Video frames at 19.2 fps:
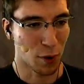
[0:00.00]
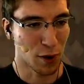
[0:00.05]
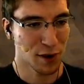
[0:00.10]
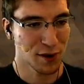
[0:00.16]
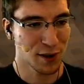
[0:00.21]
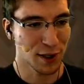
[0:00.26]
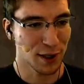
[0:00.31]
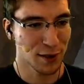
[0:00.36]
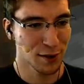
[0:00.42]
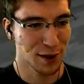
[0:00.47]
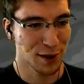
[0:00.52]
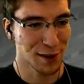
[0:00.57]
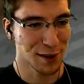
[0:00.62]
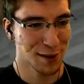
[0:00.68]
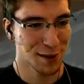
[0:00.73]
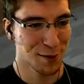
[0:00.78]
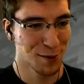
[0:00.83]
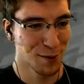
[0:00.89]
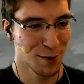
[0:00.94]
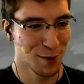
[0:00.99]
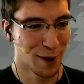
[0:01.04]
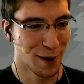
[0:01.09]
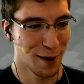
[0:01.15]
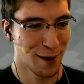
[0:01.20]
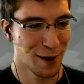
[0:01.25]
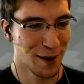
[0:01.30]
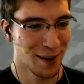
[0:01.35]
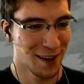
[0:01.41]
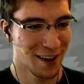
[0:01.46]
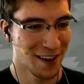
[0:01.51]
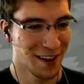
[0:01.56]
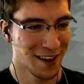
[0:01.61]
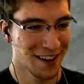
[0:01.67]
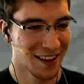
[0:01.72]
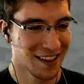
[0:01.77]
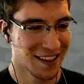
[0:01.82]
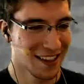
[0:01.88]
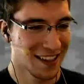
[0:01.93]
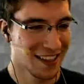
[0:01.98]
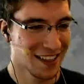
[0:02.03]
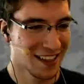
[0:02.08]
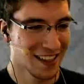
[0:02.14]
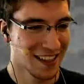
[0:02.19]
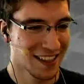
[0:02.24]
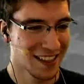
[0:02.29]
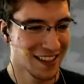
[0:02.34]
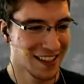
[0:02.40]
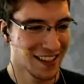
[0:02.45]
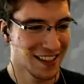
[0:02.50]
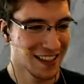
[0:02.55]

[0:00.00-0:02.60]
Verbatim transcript: Wojcek ist ganz cool. Ja, naja, naja.